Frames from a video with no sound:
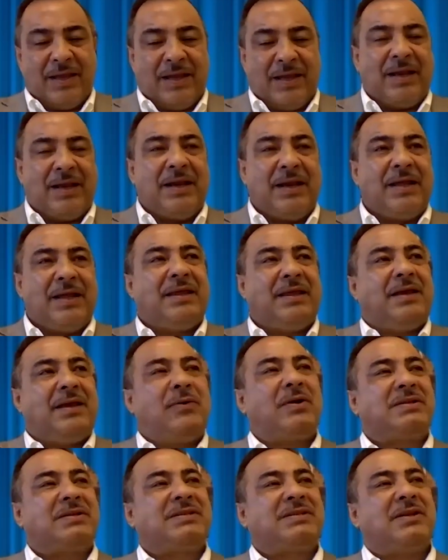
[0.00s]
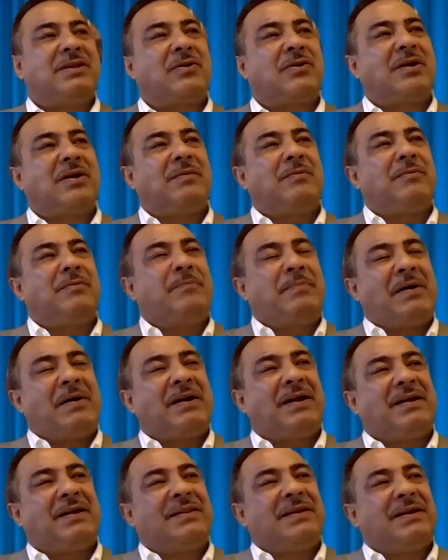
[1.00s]
Y le digo al señor Ramón
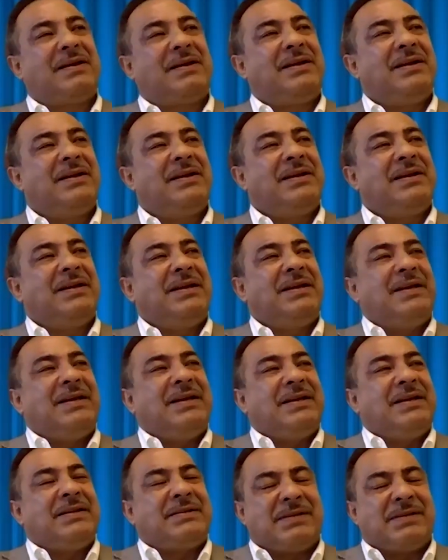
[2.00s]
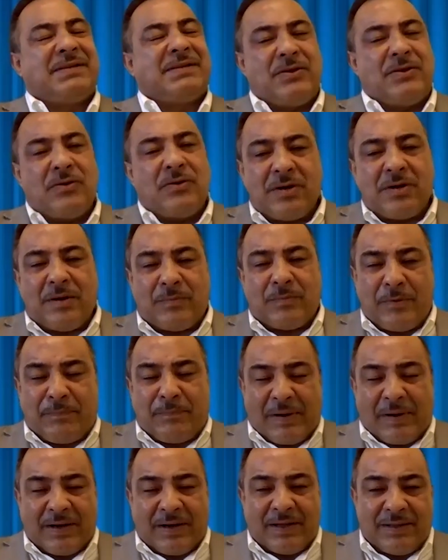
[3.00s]
Parada, señor Ramón
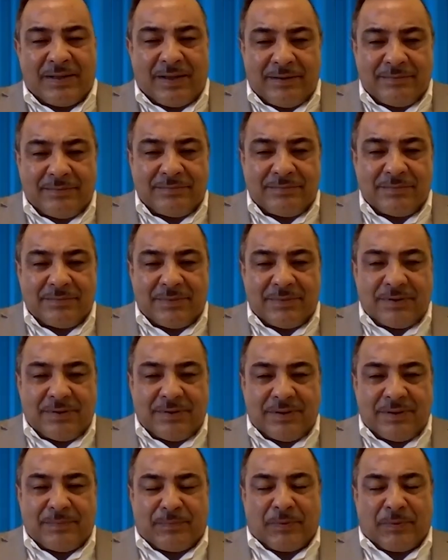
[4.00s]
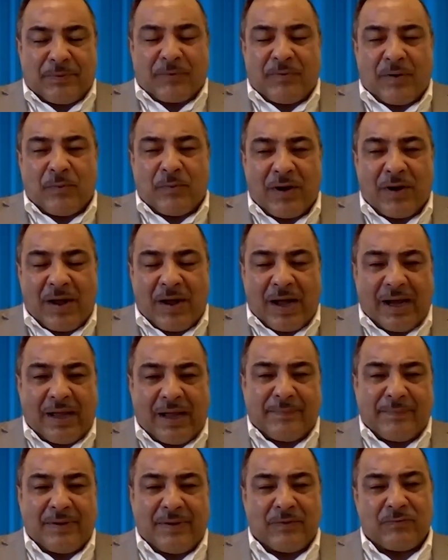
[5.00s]
Parada, por favor,
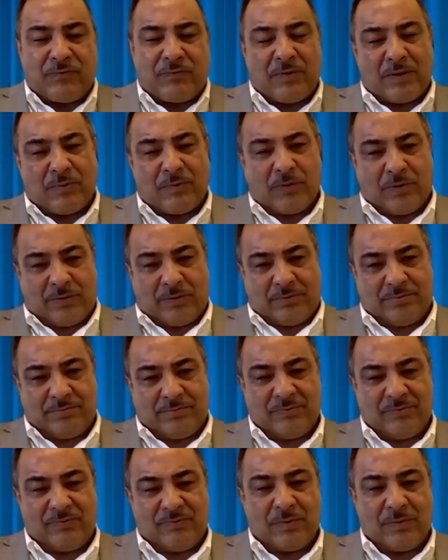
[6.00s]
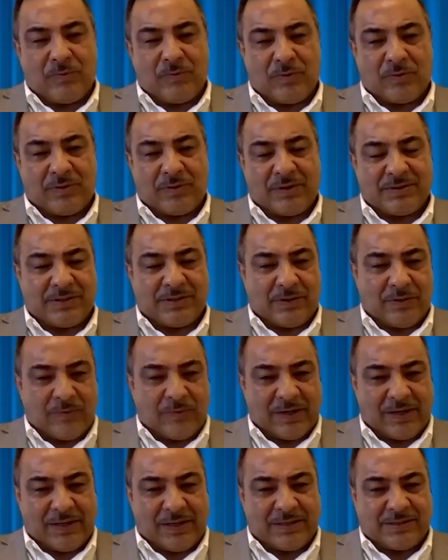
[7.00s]
hágame un favor un favor que se lo voy a
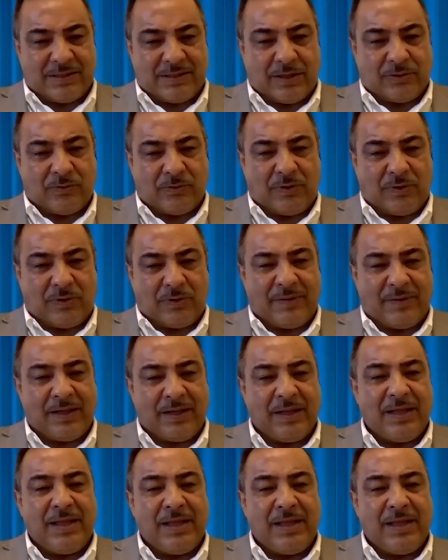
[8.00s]
agradecer toda la vida.